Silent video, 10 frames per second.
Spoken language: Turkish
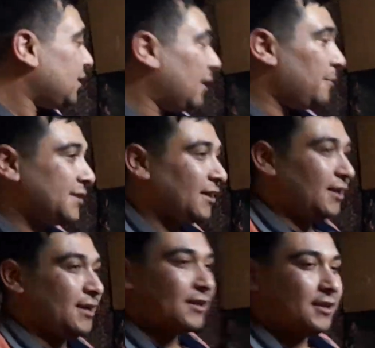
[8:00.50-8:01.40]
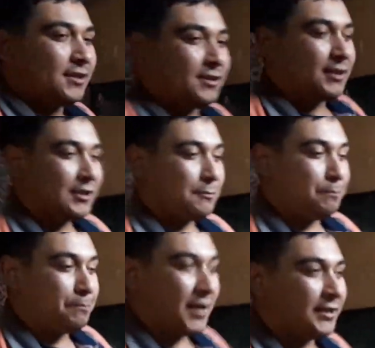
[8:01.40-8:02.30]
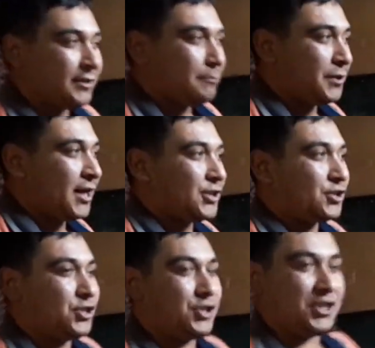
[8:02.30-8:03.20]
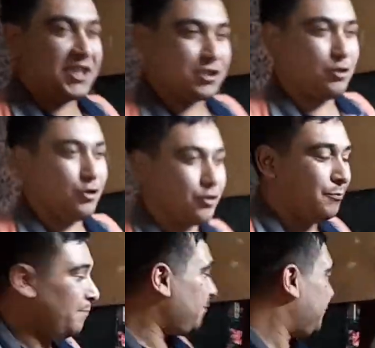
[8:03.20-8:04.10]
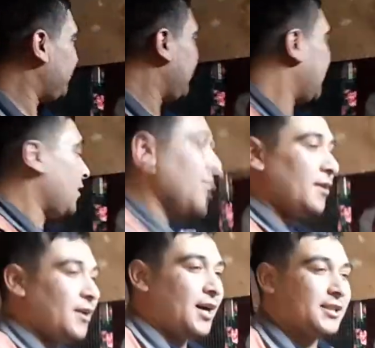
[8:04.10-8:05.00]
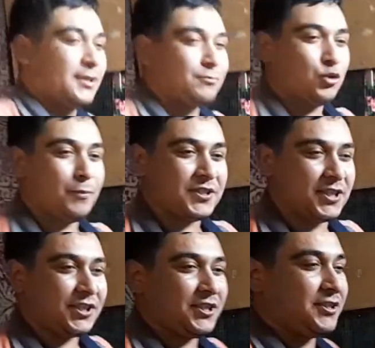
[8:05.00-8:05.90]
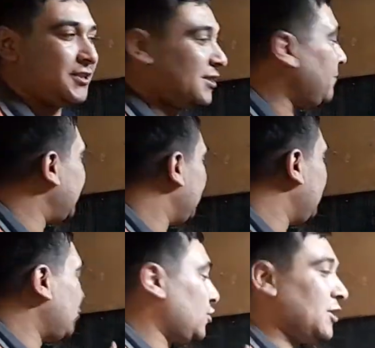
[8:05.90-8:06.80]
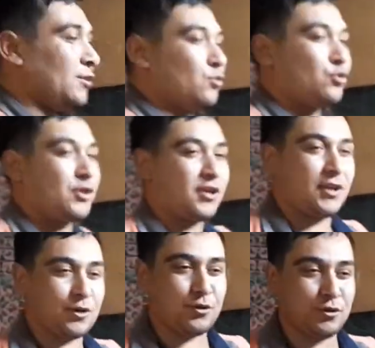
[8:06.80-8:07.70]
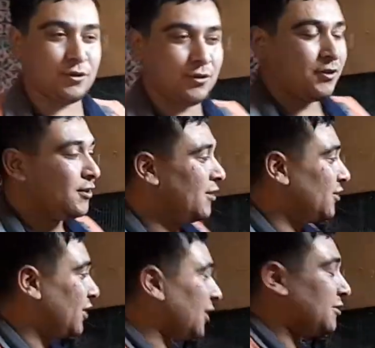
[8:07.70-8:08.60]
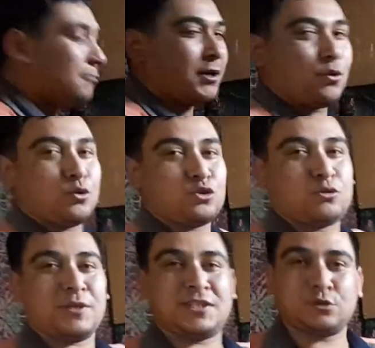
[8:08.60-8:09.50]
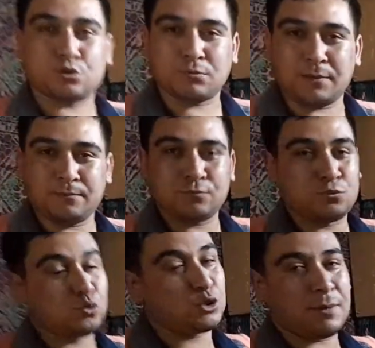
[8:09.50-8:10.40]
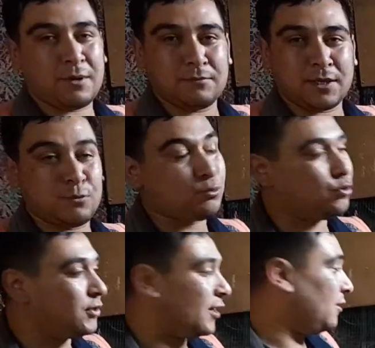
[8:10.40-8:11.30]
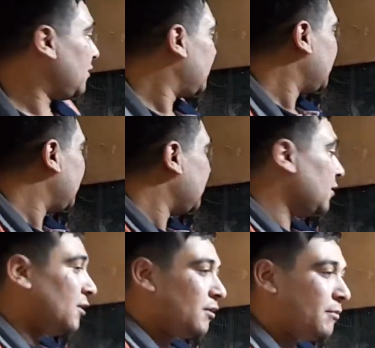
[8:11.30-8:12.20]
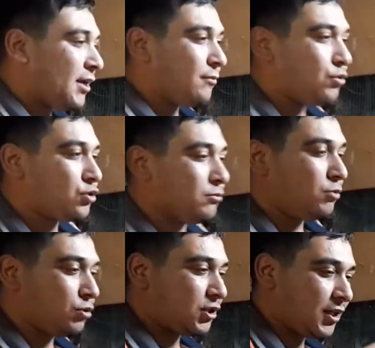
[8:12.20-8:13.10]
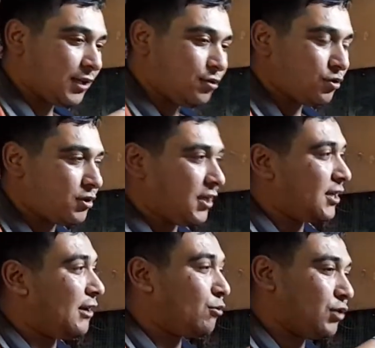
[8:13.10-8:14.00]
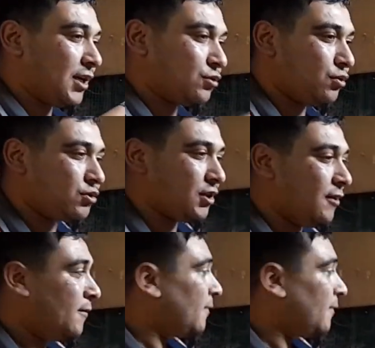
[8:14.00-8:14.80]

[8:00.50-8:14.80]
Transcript: E, mesela e, ben birkaç kişiyi izliyorum. Adam kümese girdiği zaman yumurtadan kuşlar kalkıyor. Şahsen ben o kuşu kümese tutmam. Tutamam yani mümkün değil. Evet. Benim kuşum yumurtada yatıyorsa ya da yavru yatıyorsa